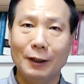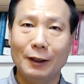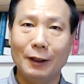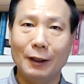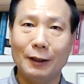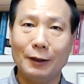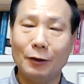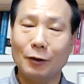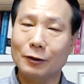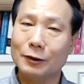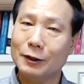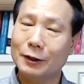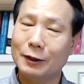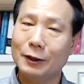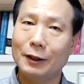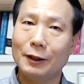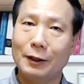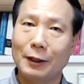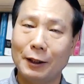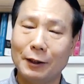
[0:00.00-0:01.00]
예,
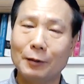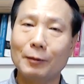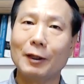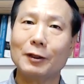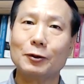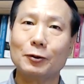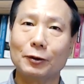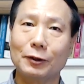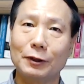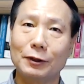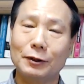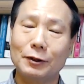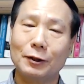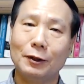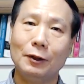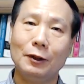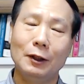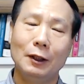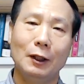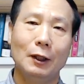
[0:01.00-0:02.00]
역시
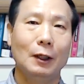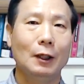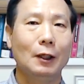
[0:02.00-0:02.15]
대리만족이죠.